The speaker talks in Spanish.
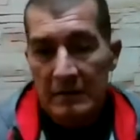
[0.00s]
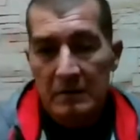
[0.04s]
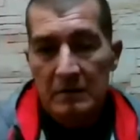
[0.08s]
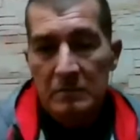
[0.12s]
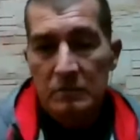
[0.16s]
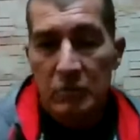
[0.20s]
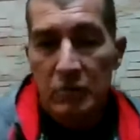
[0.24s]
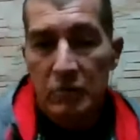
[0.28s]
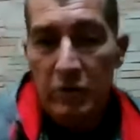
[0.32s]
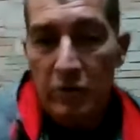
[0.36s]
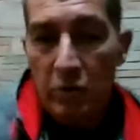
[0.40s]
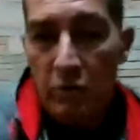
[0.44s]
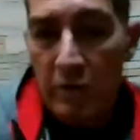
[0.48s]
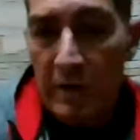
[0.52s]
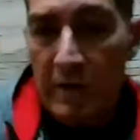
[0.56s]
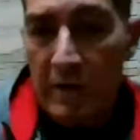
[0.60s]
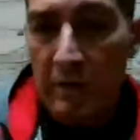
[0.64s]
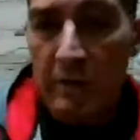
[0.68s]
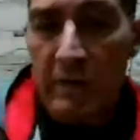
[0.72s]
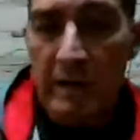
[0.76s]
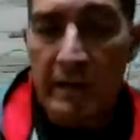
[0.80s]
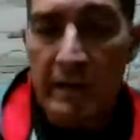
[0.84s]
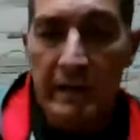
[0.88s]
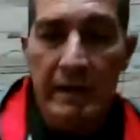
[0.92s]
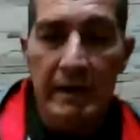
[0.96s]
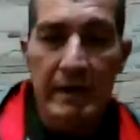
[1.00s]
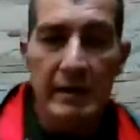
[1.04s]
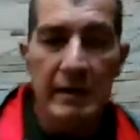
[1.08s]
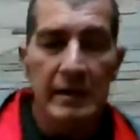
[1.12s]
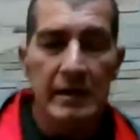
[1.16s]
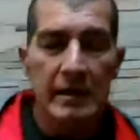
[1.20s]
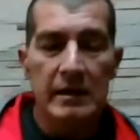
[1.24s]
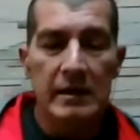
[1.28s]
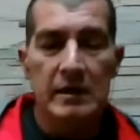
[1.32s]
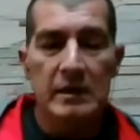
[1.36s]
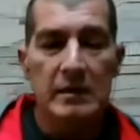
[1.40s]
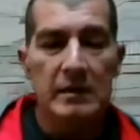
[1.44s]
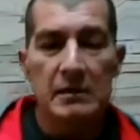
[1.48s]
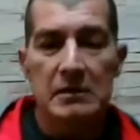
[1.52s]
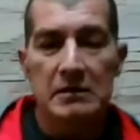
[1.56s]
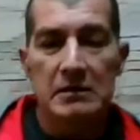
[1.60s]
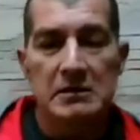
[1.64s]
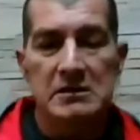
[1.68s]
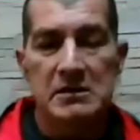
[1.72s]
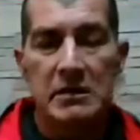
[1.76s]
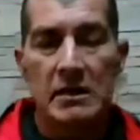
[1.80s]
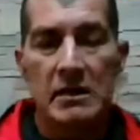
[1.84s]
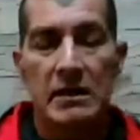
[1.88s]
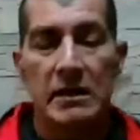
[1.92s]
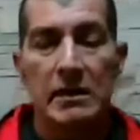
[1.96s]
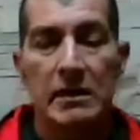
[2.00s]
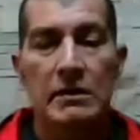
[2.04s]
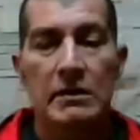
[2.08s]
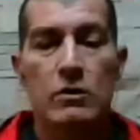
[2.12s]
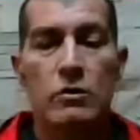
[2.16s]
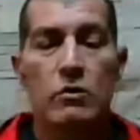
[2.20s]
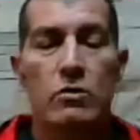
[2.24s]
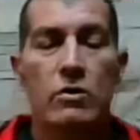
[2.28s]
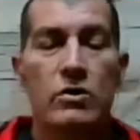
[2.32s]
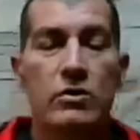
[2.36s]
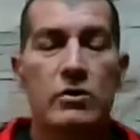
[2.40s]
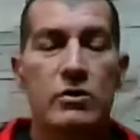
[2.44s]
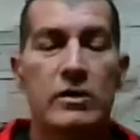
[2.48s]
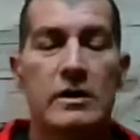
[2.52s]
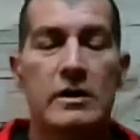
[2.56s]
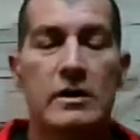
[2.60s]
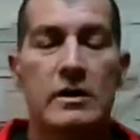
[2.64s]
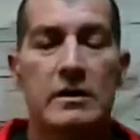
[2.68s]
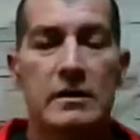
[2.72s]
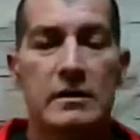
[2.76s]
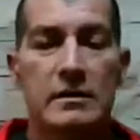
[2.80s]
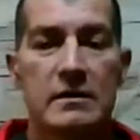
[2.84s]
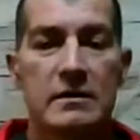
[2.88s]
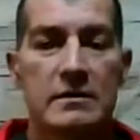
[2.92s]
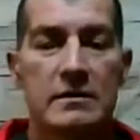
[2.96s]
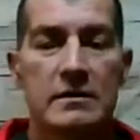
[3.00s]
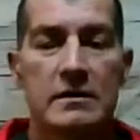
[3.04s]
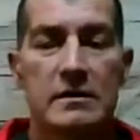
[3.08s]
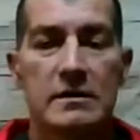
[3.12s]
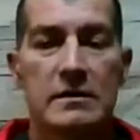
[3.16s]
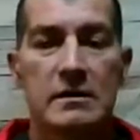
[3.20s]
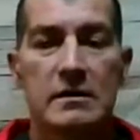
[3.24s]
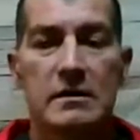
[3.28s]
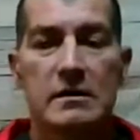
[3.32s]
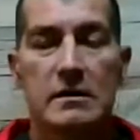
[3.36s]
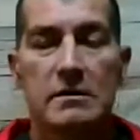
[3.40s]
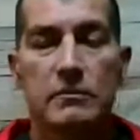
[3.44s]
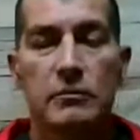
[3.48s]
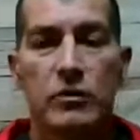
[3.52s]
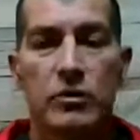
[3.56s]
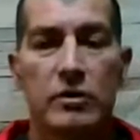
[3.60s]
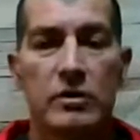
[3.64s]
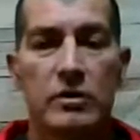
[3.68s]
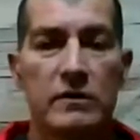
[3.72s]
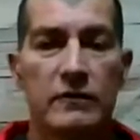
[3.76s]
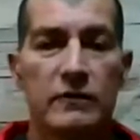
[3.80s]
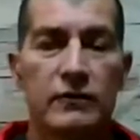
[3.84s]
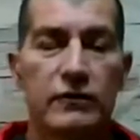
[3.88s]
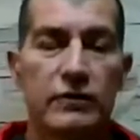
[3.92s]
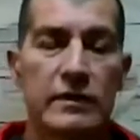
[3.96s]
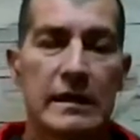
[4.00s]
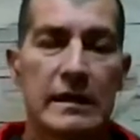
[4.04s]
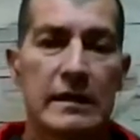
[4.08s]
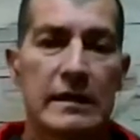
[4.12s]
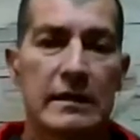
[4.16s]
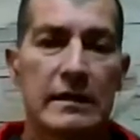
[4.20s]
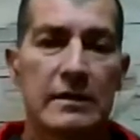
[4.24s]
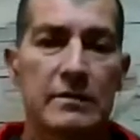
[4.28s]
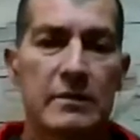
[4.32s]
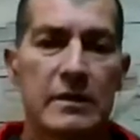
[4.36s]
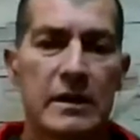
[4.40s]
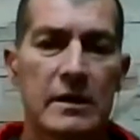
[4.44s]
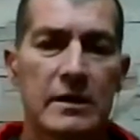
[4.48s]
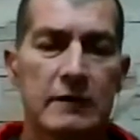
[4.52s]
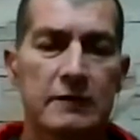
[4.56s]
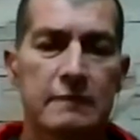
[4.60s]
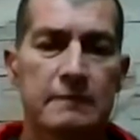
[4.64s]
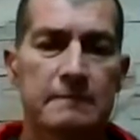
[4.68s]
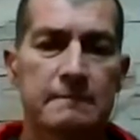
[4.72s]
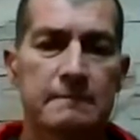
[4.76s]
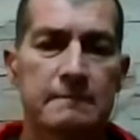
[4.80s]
pueden jugar en cualquier liga y ser grandes jugadores y, poder disfrutarla también, ¿no?